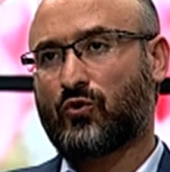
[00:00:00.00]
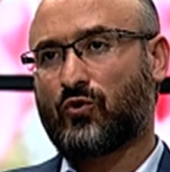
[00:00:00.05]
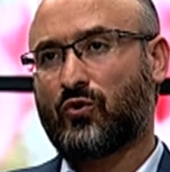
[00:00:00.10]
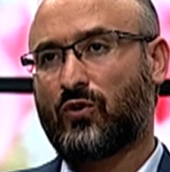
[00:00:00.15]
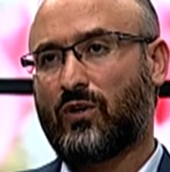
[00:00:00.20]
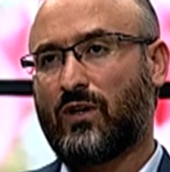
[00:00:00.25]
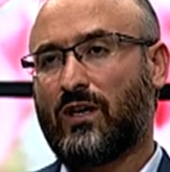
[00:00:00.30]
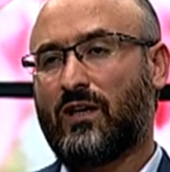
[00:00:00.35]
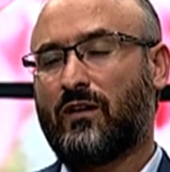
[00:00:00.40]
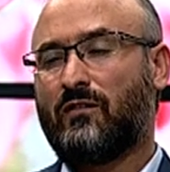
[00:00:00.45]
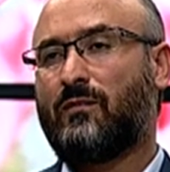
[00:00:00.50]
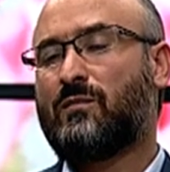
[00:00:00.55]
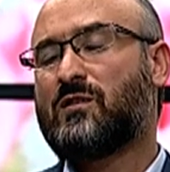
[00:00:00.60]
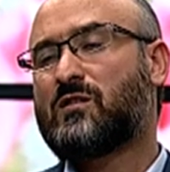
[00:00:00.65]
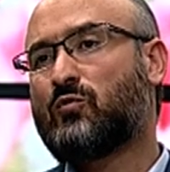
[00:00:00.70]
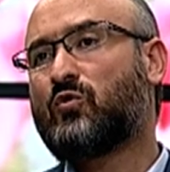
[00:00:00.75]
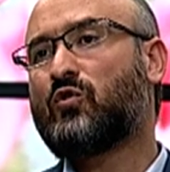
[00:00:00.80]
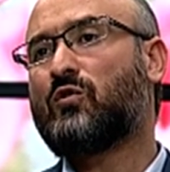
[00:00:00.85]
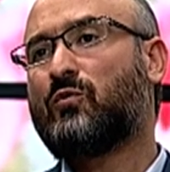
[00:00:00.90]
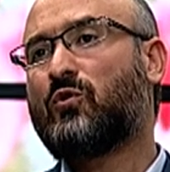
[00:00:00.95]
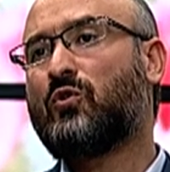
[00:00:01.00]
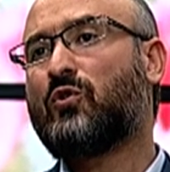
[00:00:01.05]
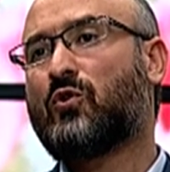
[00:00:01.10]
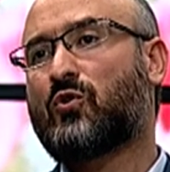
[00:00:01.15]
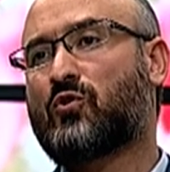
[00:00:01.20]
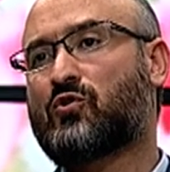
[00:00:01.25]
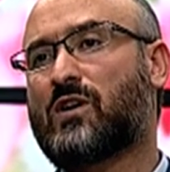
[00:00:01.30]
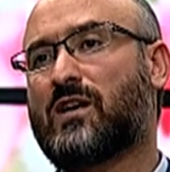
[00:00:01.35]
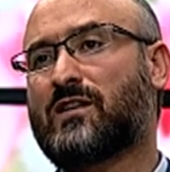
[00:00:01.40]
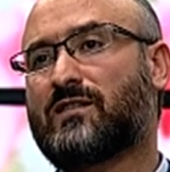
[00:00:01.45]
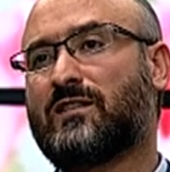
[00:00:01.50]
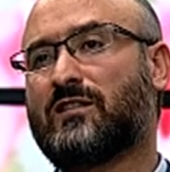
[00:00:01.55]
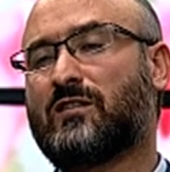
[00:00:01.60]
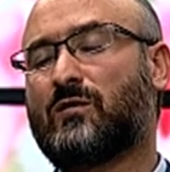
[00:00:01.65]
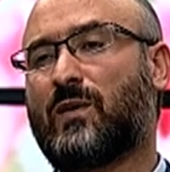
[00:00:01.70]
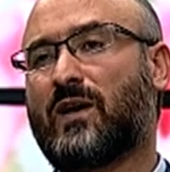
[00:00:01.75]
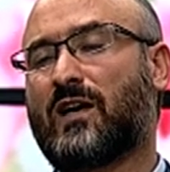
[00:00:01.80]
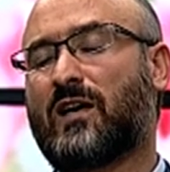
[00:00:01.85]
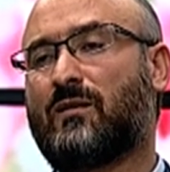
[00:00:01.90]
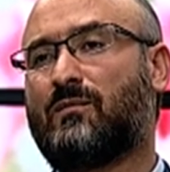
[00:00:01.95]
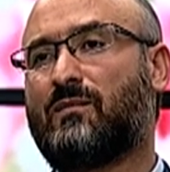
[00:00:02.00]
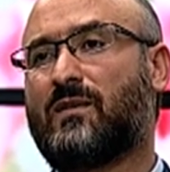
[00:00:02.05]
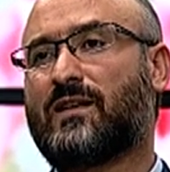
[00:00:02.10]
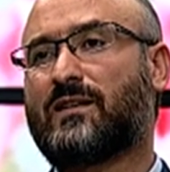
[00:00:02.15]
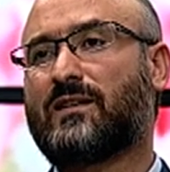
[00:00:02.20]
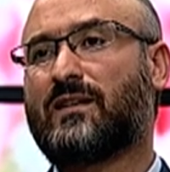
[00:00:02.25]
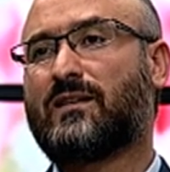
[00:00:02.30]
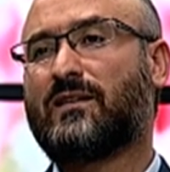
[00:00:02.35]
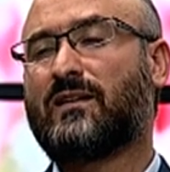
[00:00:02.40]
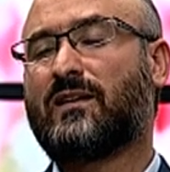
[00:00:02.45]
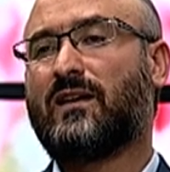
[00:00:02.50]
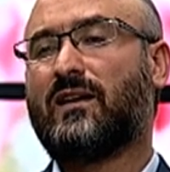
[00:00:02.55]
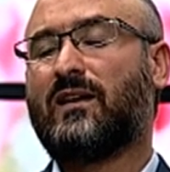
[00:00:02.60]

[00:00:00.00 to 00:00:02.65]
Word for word: Evet. Ve biz bunu biliyoruz Hazreti Peygamber'den.